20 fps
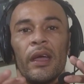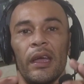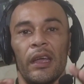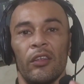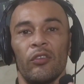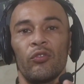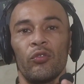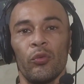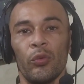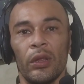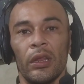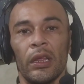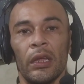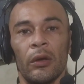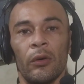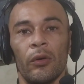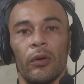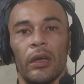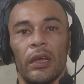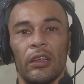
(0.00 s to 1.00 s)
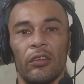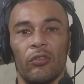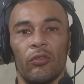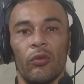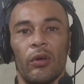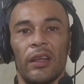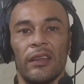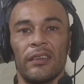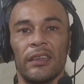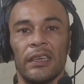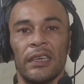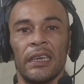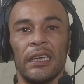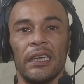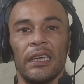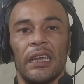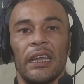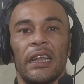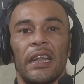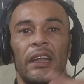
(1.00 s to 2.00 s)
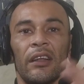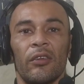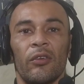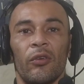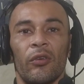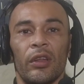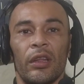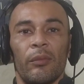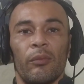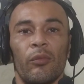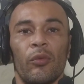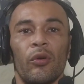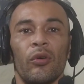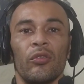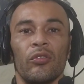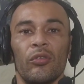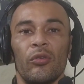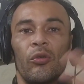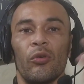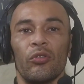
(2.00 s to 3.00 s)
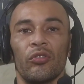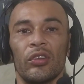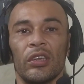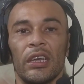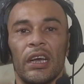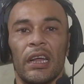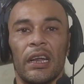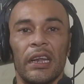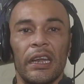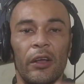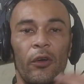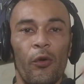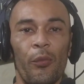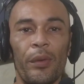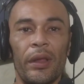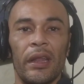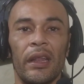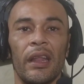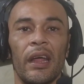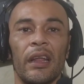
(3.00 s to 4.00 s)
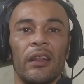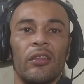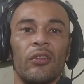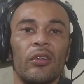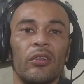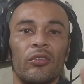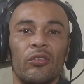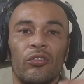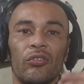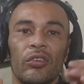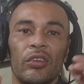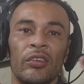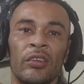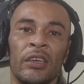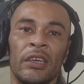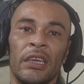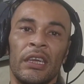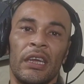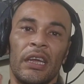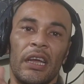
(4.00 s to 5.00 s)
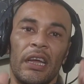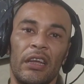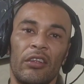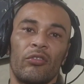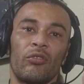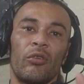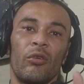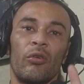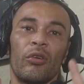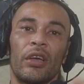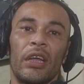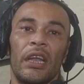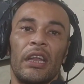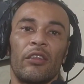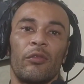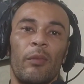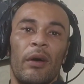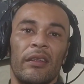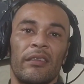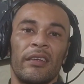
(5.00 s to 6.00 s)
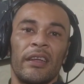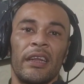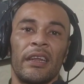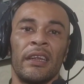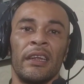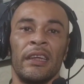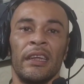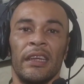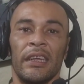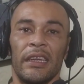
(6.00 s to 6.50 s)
en su video, esto hace que el algoritmo lo siga recomendando, entonces esto es lo que les va a hacer